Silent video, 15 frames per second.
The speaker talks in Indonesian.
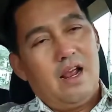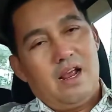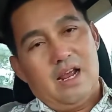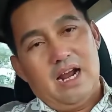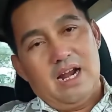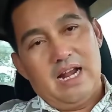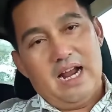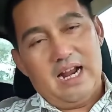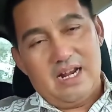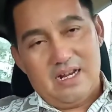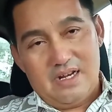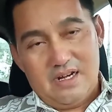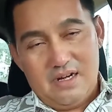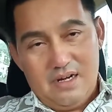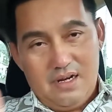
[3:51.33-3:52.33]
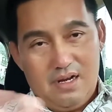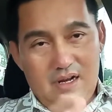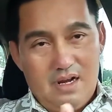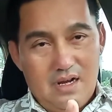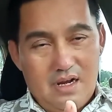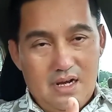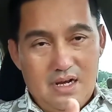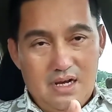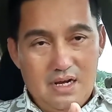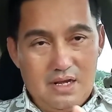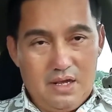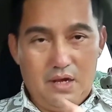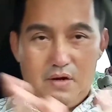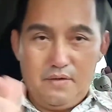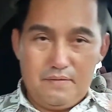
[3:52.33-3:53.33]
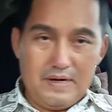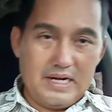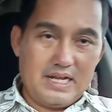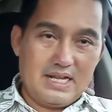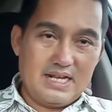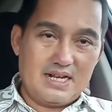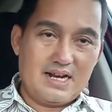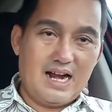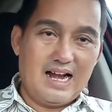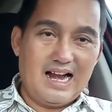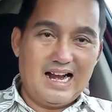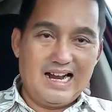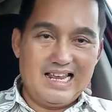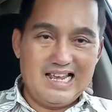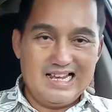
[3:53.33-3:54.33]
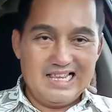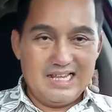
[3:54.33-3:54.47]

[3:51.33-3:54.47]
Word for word: keadaan uh, kehidupan kita sekarang ya.